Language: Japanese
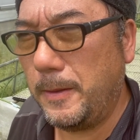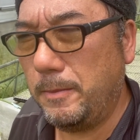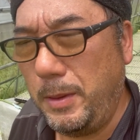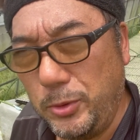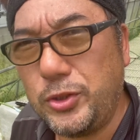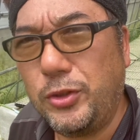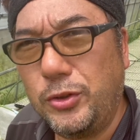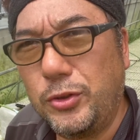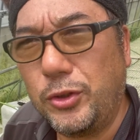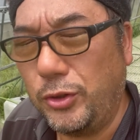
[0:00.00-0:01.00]
まあもちろん
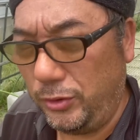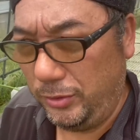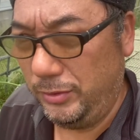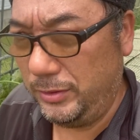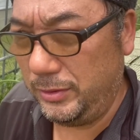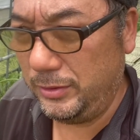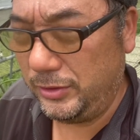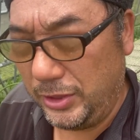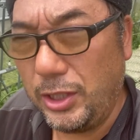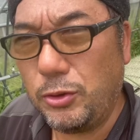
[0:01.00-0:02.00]
農業
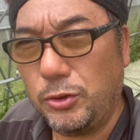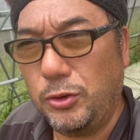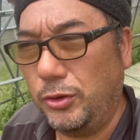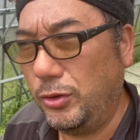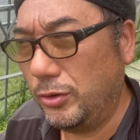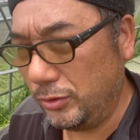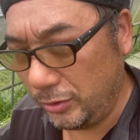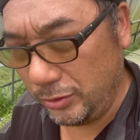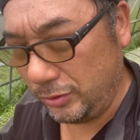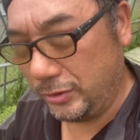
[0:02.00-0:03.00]
好きなことを
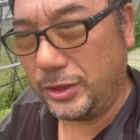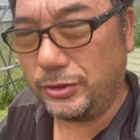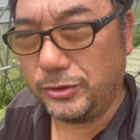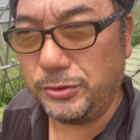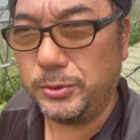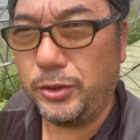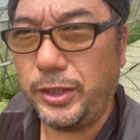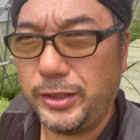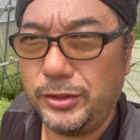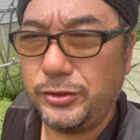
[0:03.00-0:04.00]
突き進む
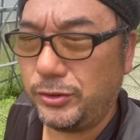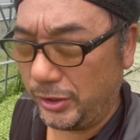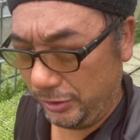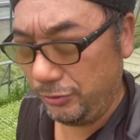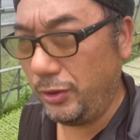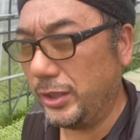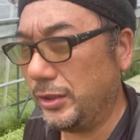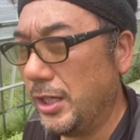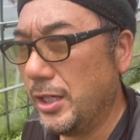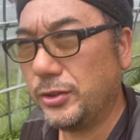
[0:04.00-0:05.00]
のっていうのは
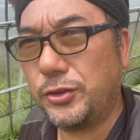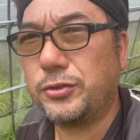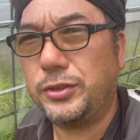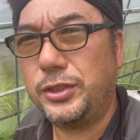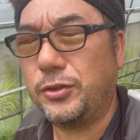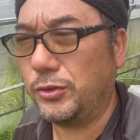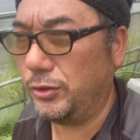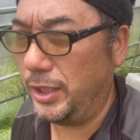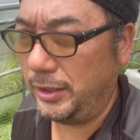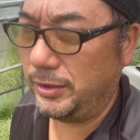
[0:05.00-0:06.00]
すごくいいこ
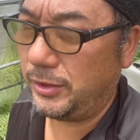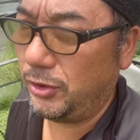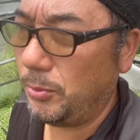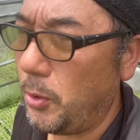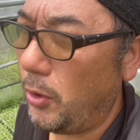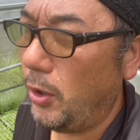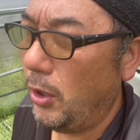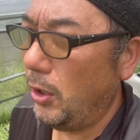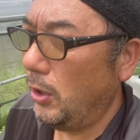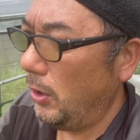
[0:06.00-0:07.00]
となんですけども
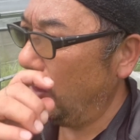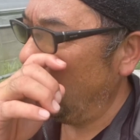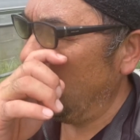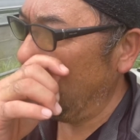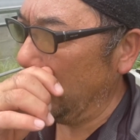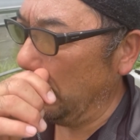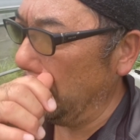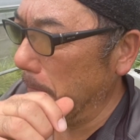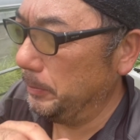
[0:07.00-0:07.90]
よ